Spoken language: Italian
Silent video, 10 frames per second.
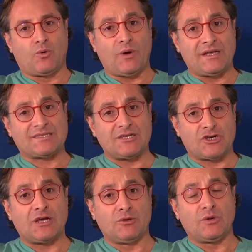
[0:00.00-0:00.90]

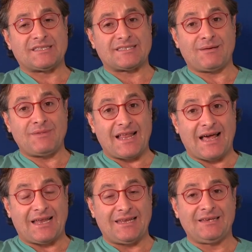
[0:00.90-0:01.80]
Queste cellule
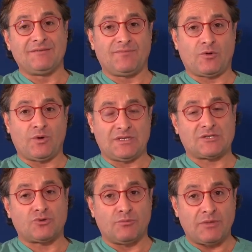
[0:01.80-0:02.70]
staminali
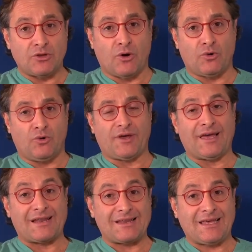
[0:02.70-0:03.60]
questo midollo
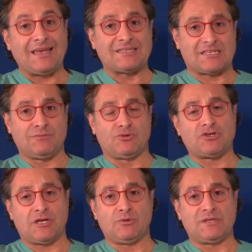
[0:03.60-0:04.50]
che è ricchissimo
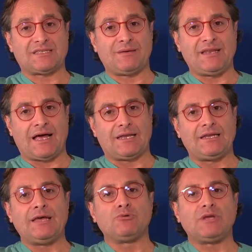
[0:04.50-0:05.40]
di cellule
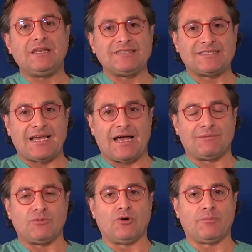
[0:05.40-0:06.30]
staminali le
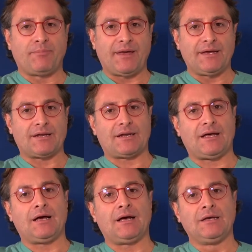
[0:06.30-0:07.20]
utilizziamo per
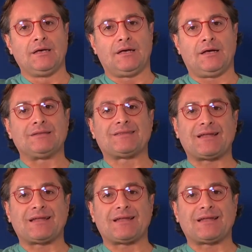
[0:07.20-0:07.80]
eh,